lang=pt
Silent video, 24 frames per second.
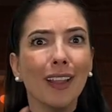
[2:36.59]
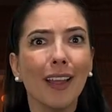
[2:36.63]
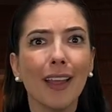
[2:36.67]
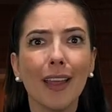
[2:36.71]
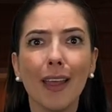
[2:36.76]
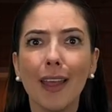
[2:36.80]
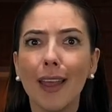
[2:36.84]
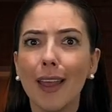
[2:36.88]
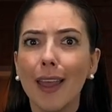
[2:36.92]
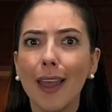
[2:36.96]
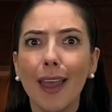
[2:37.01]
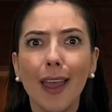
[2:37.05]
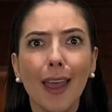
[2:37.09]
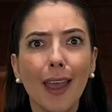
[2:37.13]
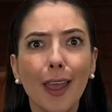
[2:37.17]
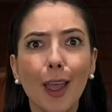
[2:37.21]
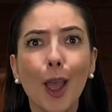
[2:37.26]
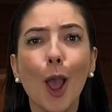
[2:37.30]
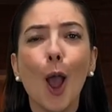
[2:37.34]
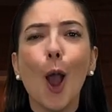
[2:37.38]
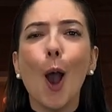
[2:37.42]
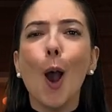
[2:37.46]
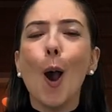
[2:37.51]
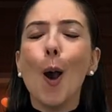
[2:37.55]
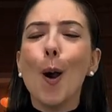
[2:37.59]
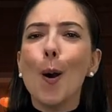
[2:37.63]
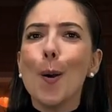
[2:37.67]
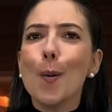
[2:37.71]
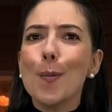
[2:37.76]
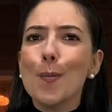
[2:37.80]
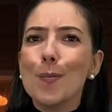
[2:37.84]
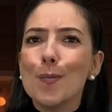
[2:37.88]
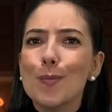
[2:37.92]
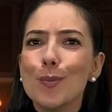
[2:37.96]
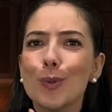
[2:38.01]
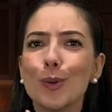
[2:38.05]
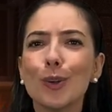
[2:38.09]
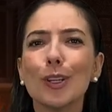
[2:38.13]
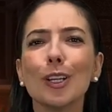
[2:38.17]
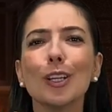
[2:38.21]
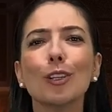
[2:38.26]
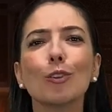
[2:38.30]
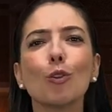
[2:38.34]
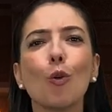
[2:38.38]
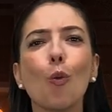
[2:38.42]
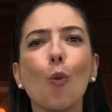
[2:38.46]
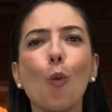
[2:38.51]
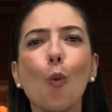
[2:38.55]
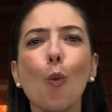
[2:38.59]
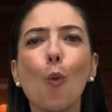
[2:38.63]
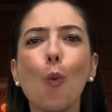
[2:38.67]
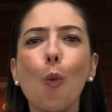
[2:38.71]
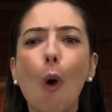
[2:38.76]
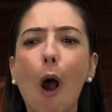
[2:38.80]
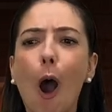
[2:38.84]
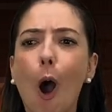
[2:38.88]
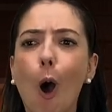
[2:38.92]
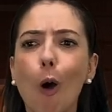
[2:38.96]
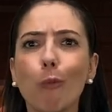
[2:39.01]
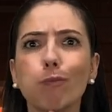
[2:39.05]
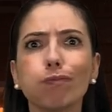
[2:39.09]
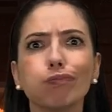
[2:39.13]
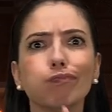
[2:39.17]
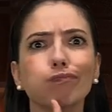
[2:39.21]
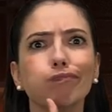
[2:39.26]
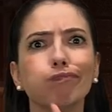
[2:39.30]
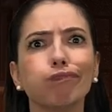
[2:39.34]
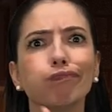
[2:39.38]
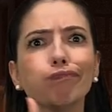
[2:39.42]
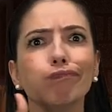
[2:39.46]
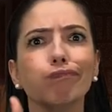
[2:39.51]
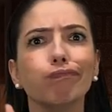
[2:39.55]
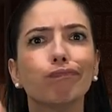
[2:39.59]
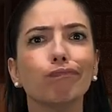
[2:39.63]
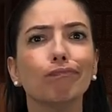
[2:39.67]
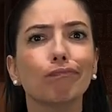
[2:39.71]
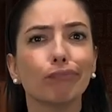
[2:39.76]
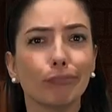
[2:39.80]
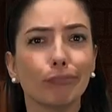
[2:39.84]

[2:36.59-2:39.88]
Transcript: falta intérpretes. Por isso,